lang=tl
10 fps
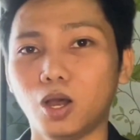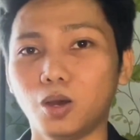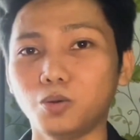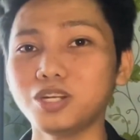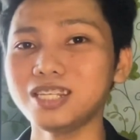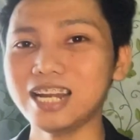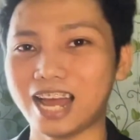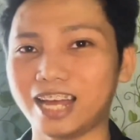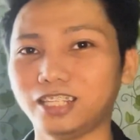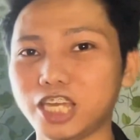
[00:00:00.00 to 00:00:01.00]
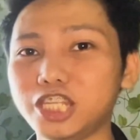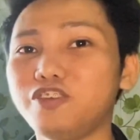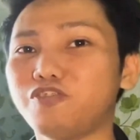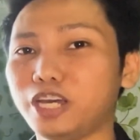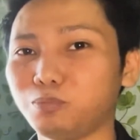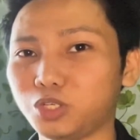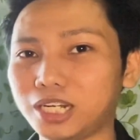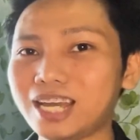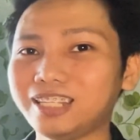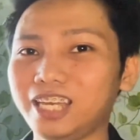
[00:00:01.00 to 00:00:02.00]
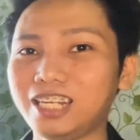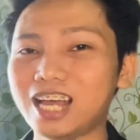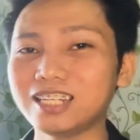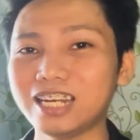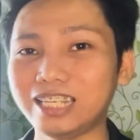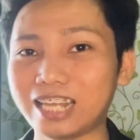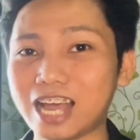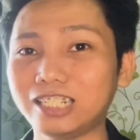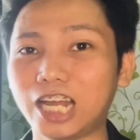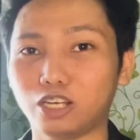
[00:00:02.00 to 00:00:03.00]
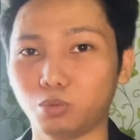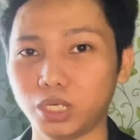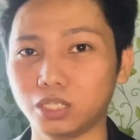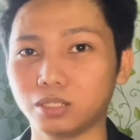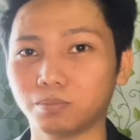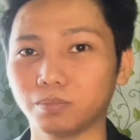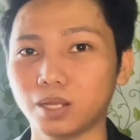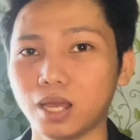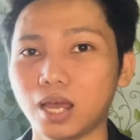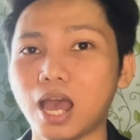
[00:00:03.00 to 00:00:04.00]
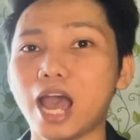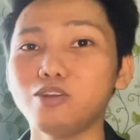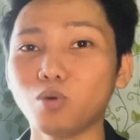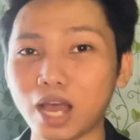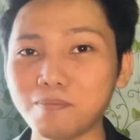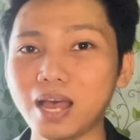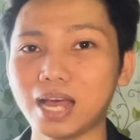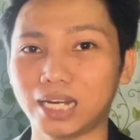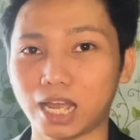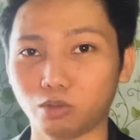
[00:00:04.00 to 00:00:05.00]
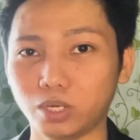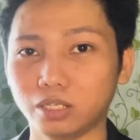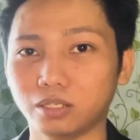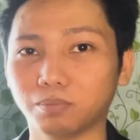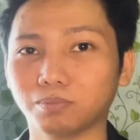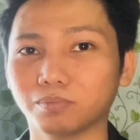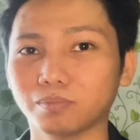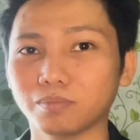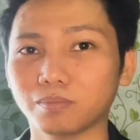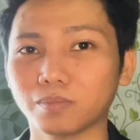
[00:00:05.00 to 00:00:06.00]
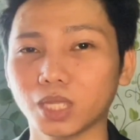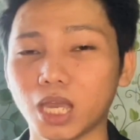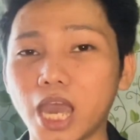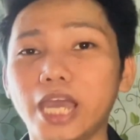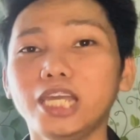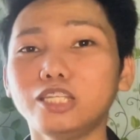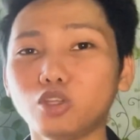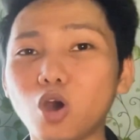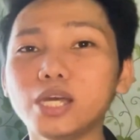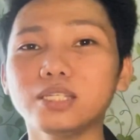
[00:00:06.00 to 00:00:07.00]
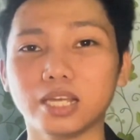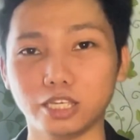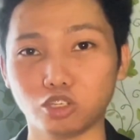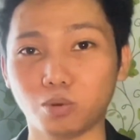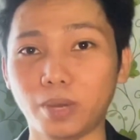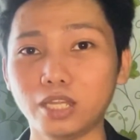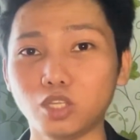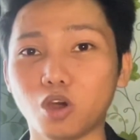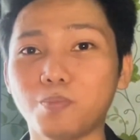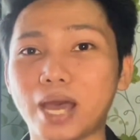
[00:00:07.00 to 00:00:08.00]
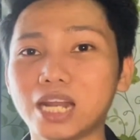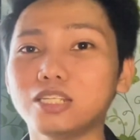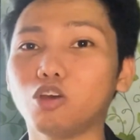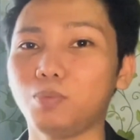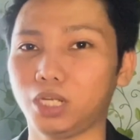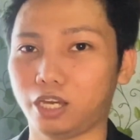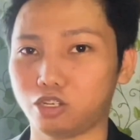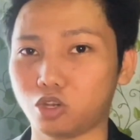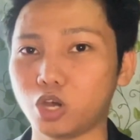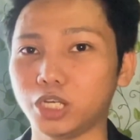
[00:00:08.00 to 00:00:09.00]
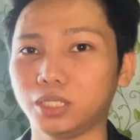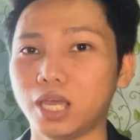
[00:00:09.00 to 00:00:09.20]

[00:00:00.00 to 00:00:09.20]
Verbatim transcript: Una sa lahat, i-define muna natin ang salitang language. Ano nga ba ang language? Ito ay isang instrumento para sa komunikasyon.